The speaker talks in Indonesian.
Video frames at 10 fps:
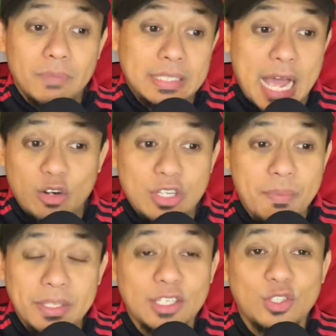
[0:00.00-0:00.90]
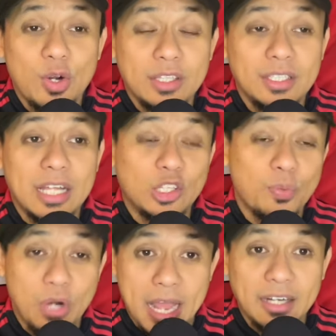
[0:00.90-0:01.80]
Seharusnya Manchester United
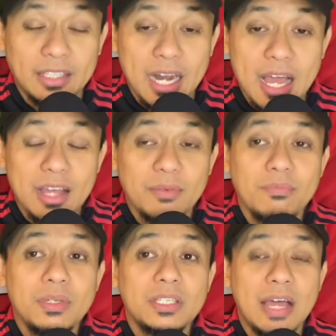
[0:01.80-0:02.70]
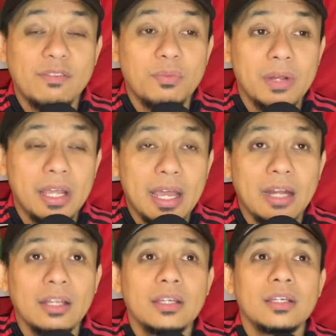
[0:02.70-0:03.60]
ataupun Erik ten Hag bisa
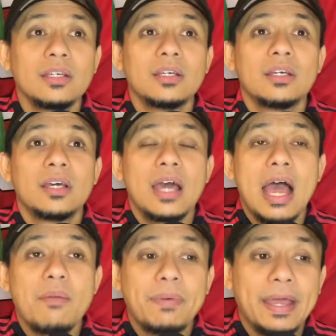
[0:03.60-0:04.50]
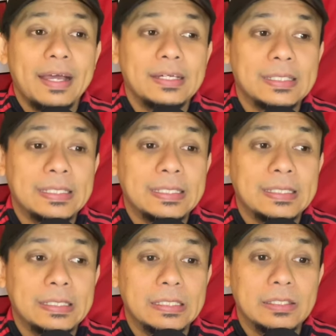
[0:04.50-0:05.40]
memberikan apa ya
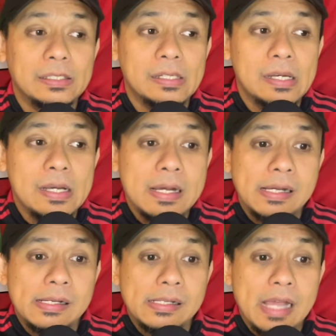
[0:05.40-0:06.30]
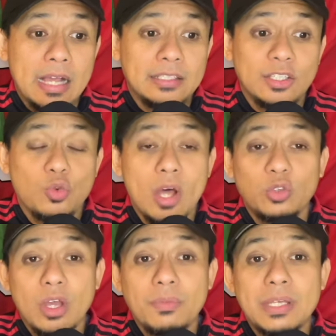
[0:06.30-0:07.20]
uh, ya
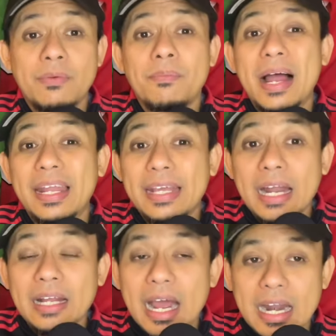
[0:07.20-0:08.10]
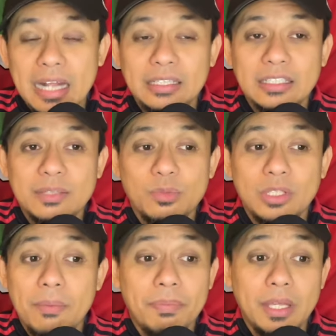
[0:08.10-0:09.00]
sesuatu yang bisa membalikkan keadaan
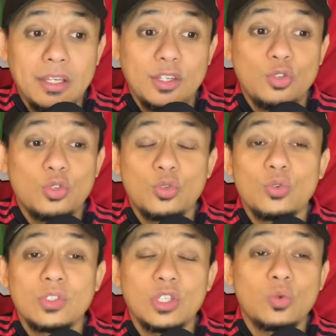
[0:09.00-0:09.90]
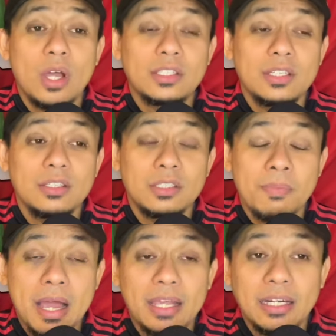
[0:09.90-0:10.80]
tersebut tapi justru situasi
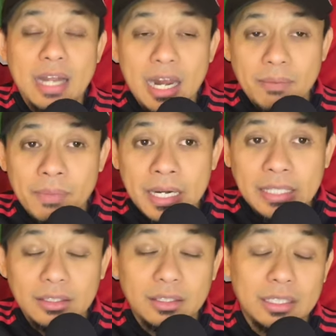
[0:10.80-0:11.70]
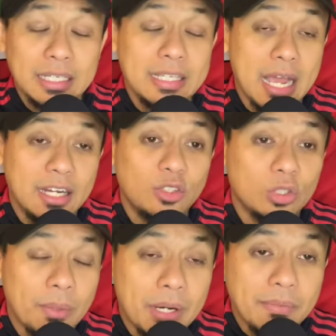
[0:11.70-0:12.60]
semakin dalam menit terjadi
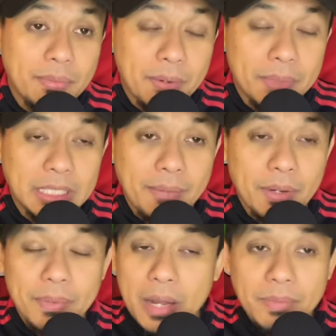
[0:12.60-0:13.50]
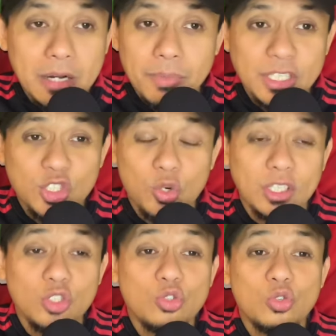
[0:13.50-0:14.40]
terutama di babak pertama penampilan Manchester
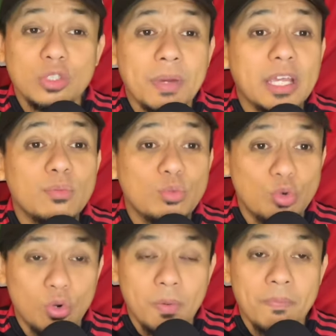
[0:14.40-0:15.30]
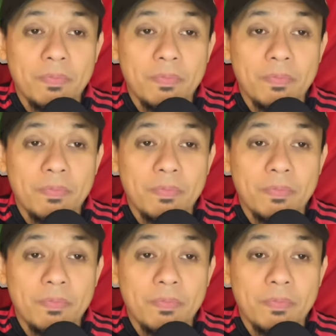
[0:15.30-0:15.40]
United justru semakin buruk